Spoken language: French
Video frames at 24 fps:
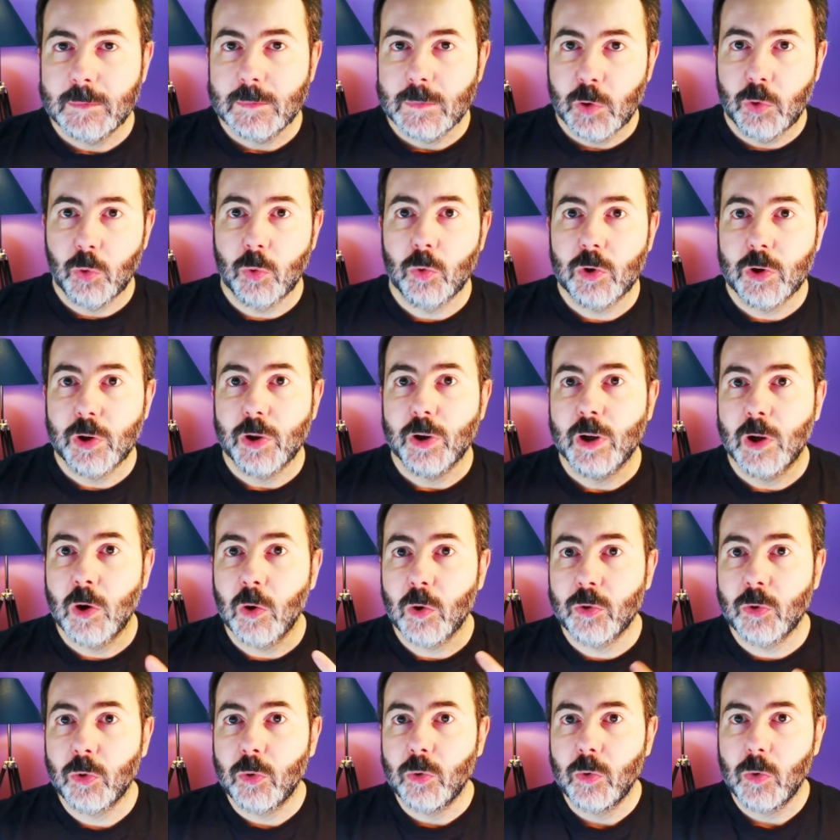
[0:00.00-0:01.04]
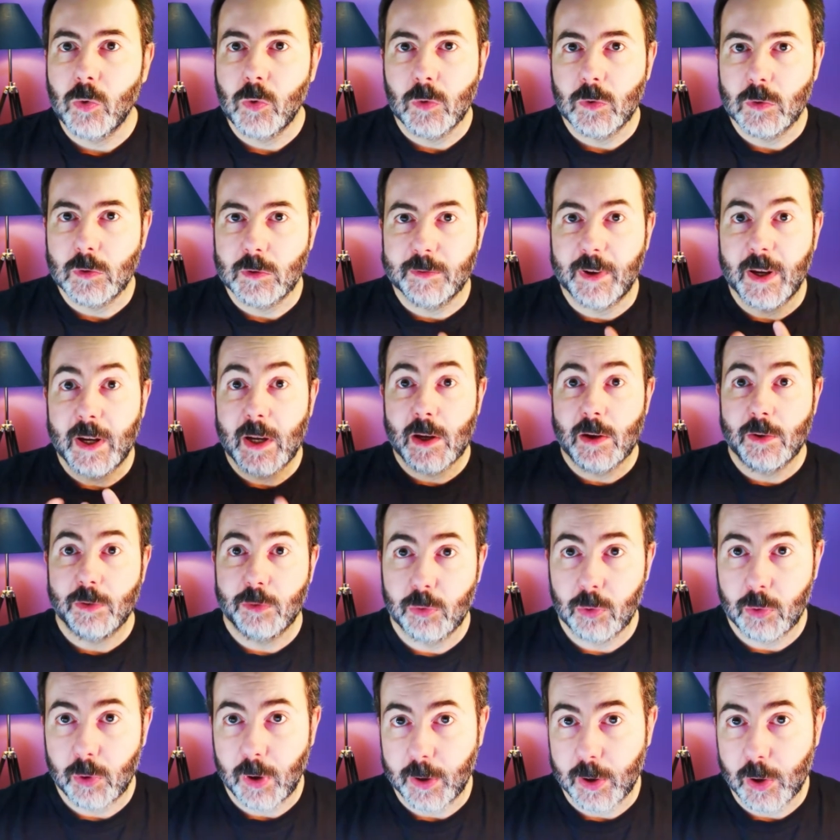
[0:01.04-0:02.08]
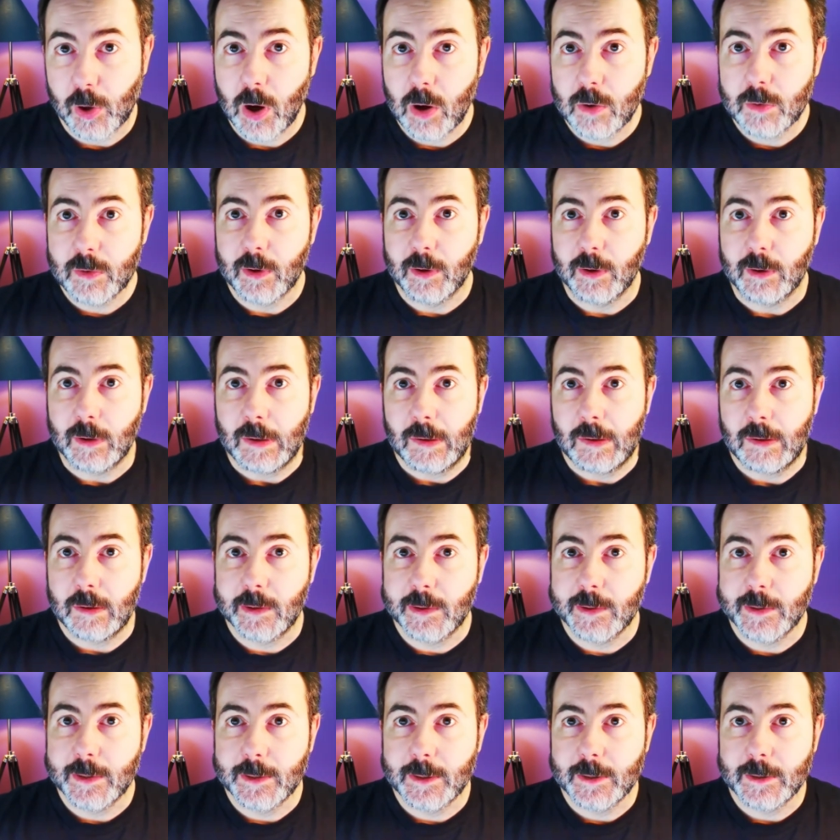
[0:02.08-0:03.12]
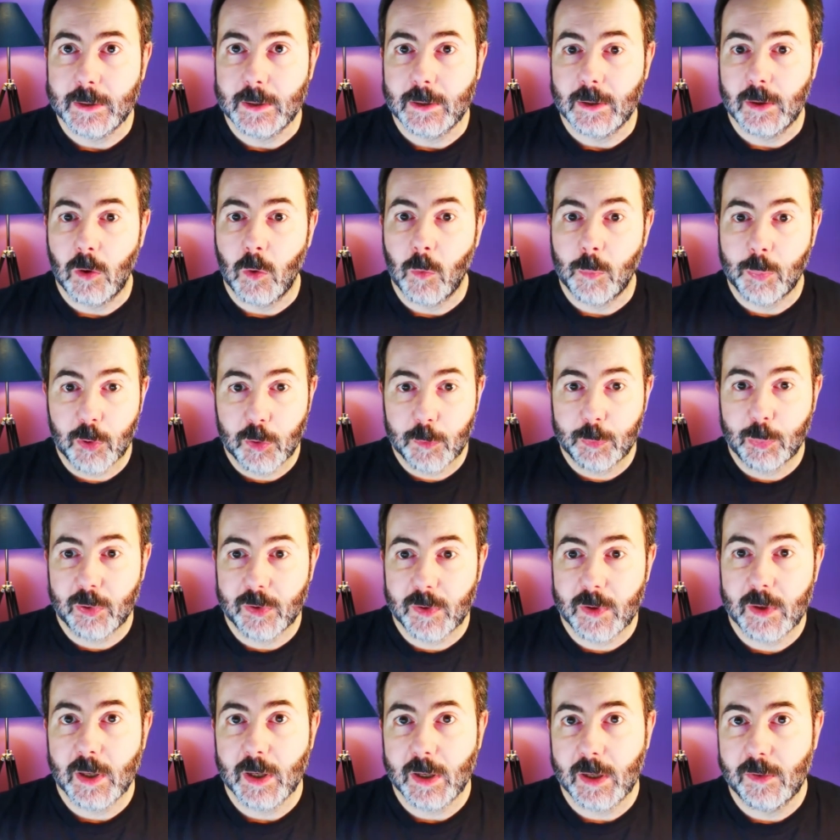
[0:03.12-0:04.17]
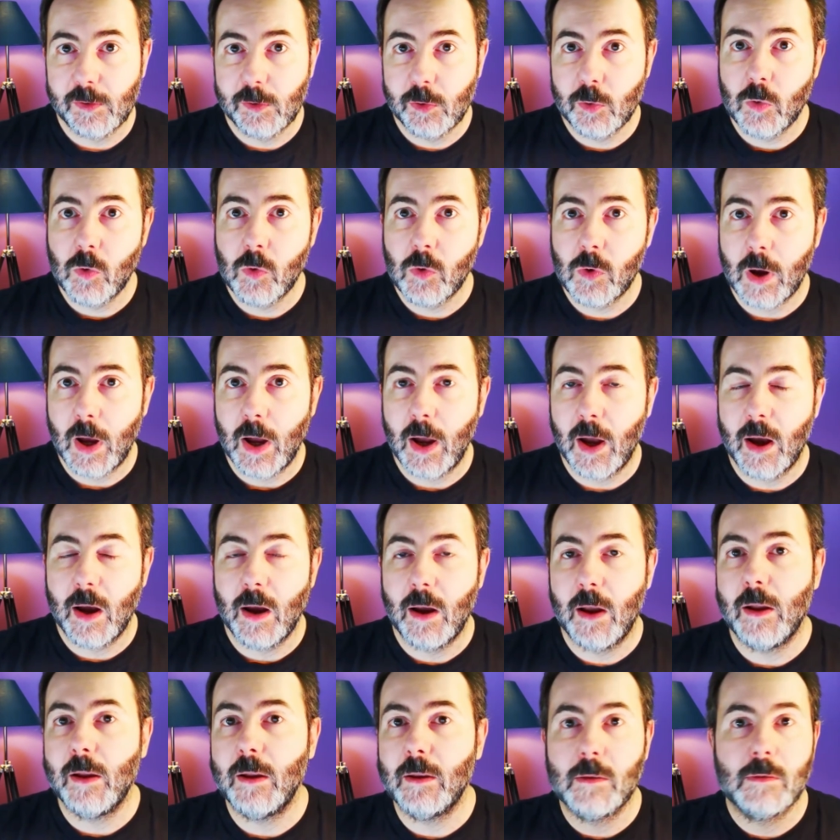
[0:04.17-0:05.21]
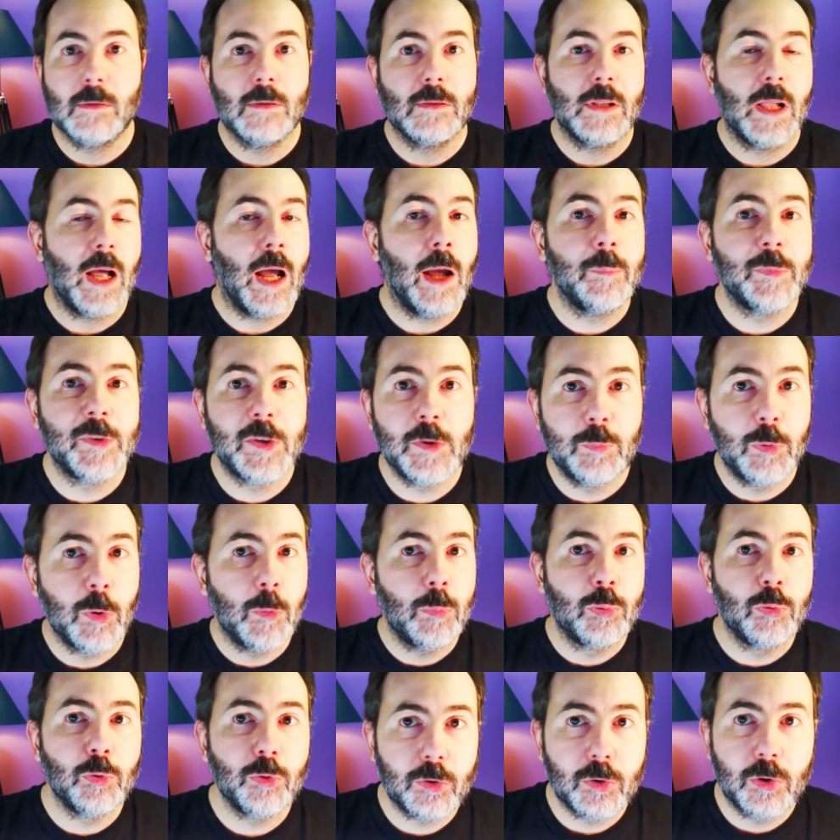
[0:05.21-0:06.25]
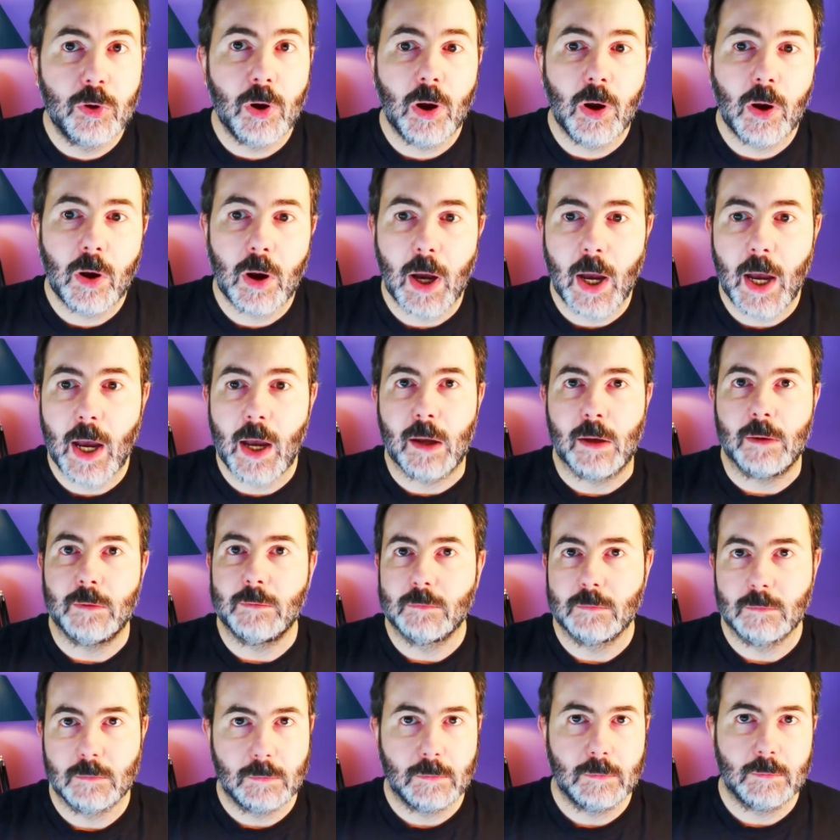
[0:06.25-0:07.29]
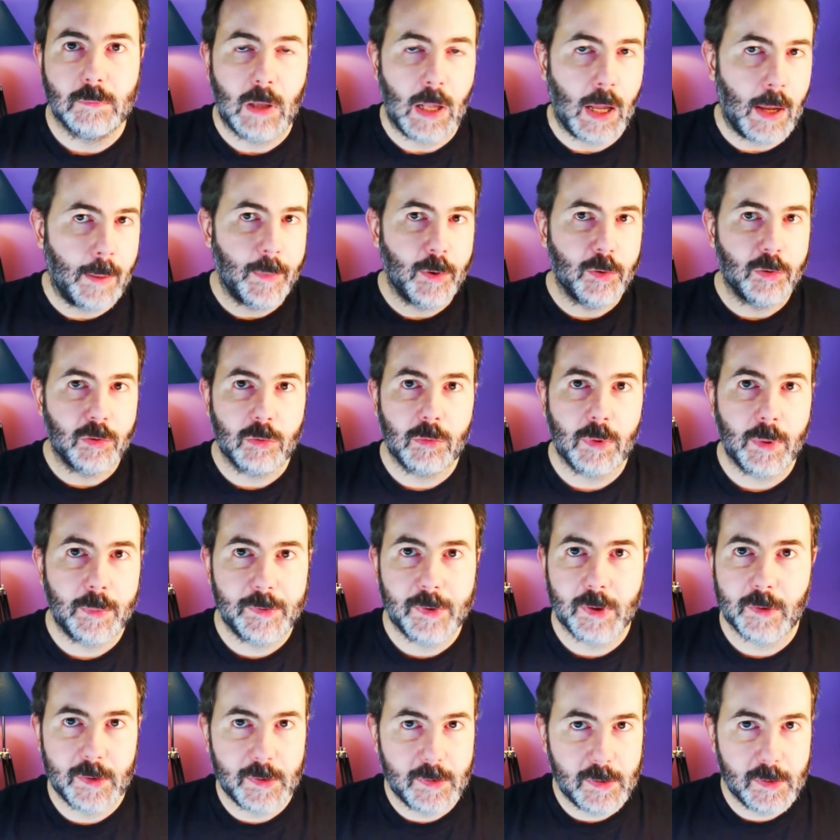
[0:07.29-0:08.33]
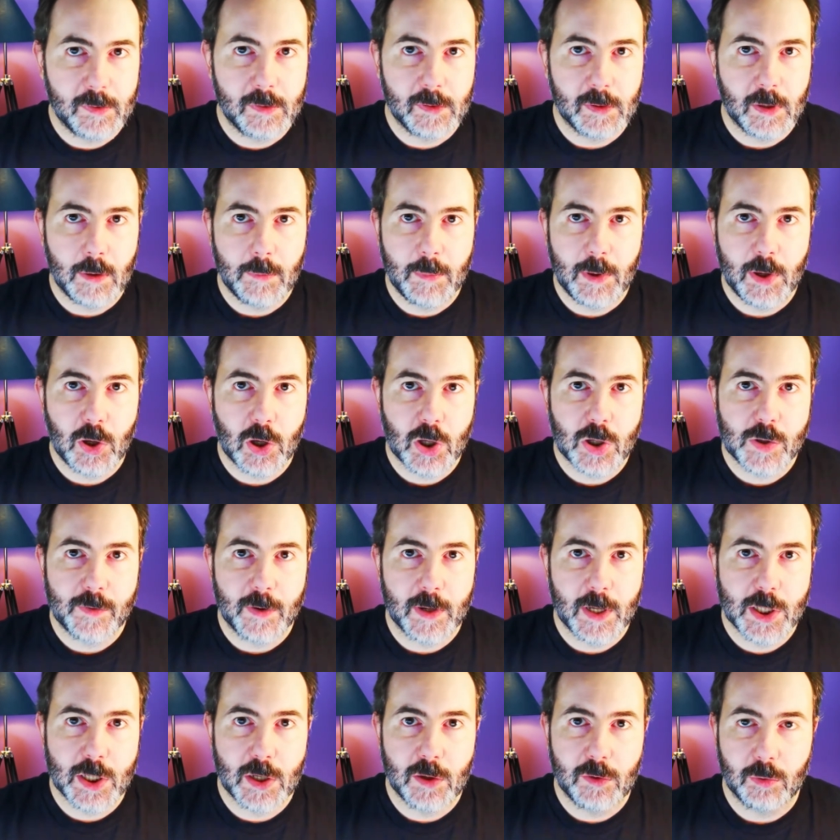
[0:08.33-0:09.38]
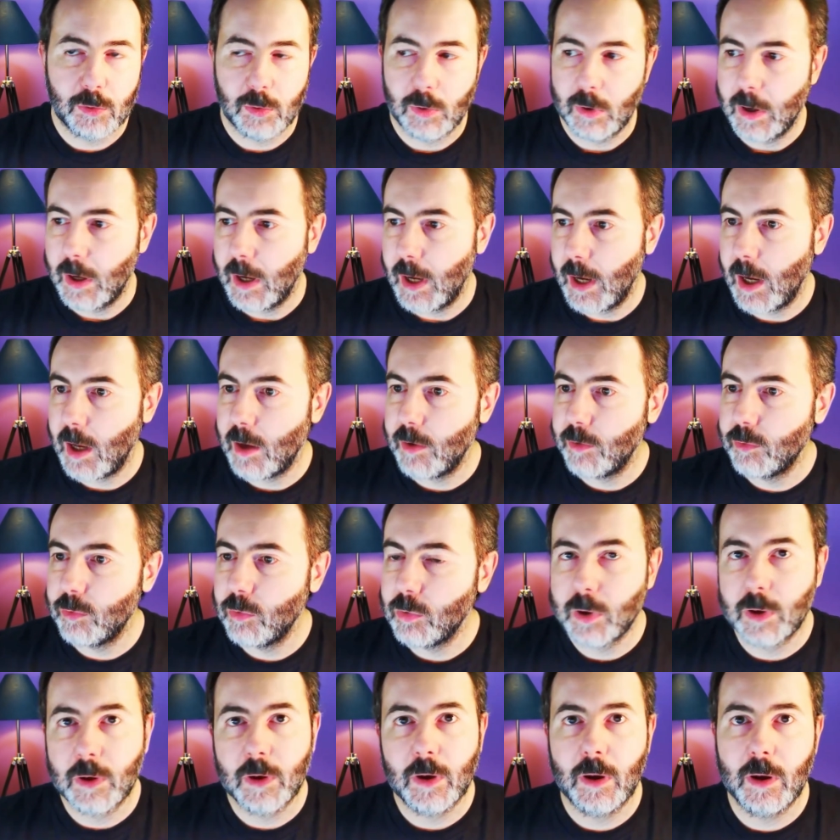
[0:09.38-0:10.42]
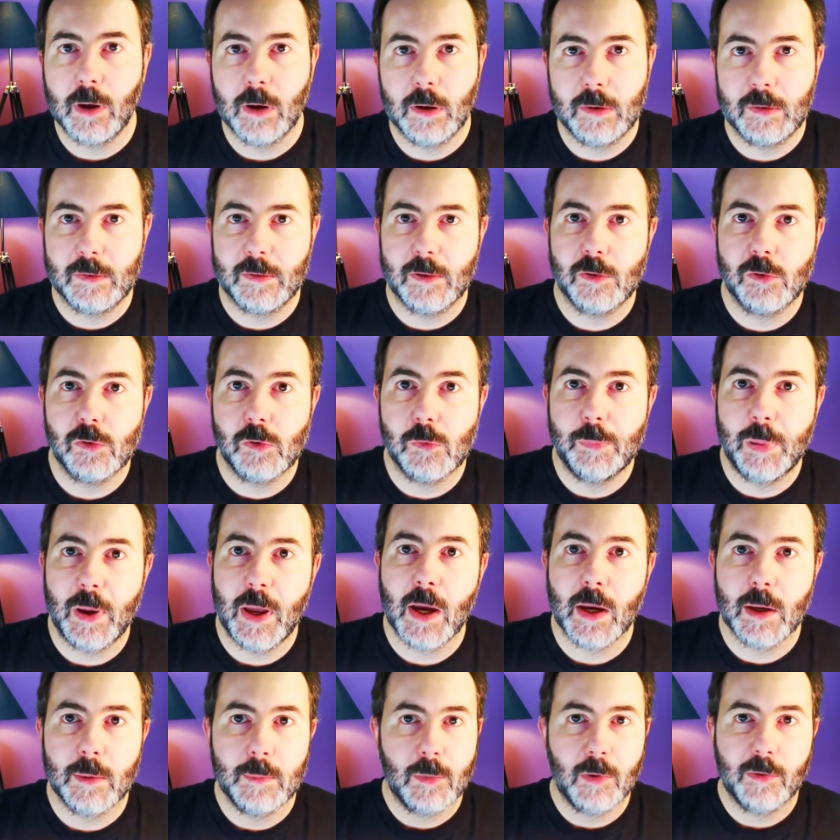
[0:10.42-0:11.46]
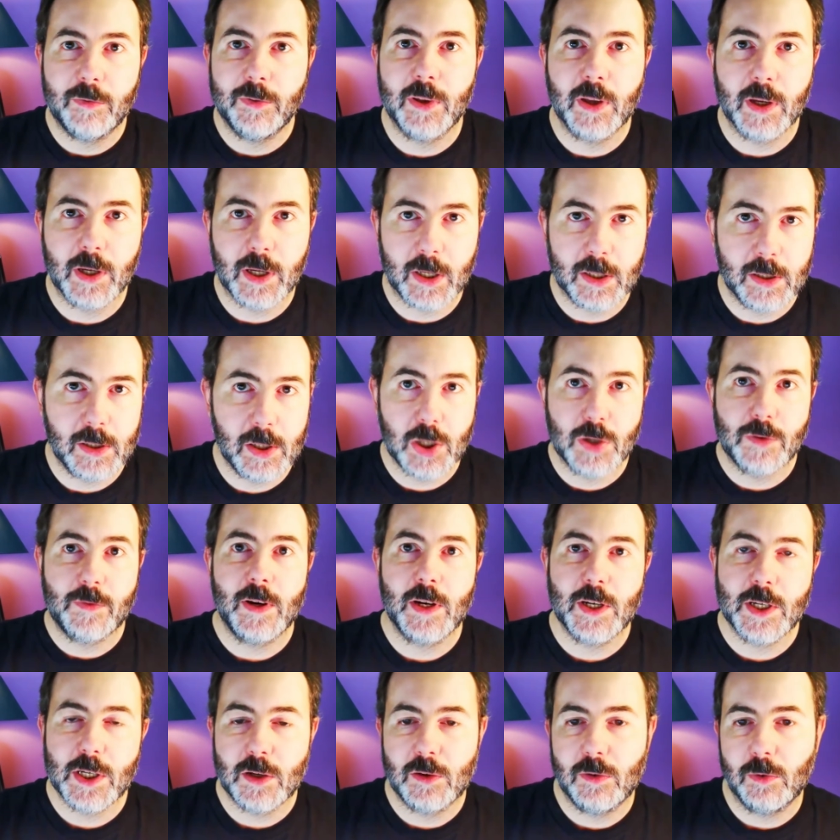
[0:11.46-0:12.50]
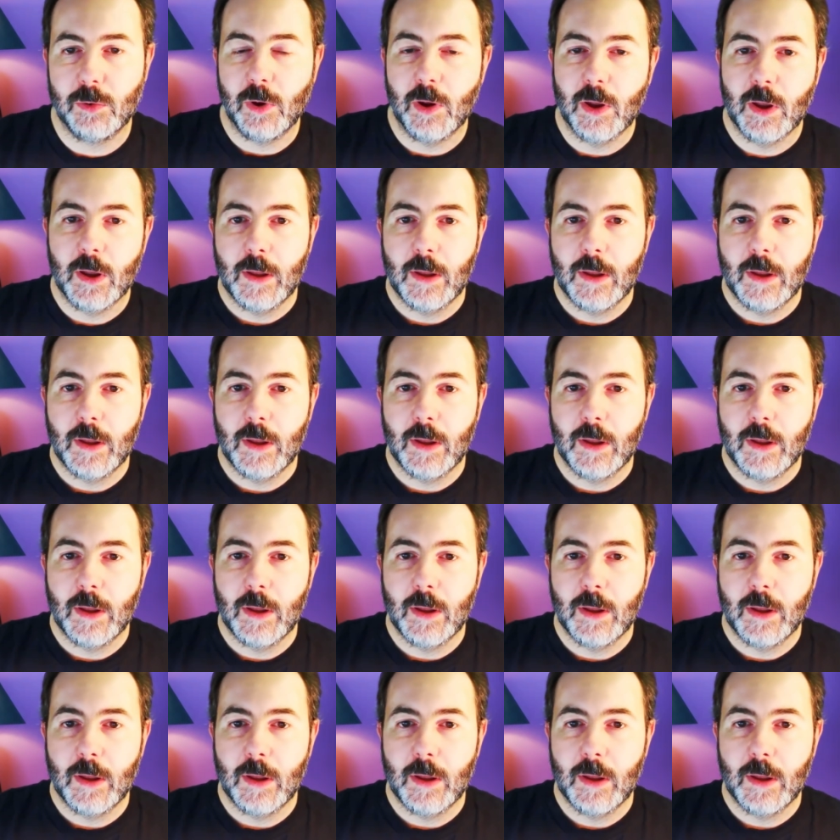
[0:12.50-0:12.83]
Donc, quand on va sur un cloud, on peut se poser des questions un petit peu plus que ah Amazon Web Services, c'est les meilleurs, je vais aller chez eux. Azure, euh, c'est super, ils m'offrent des crédits, je vais aller chez eux.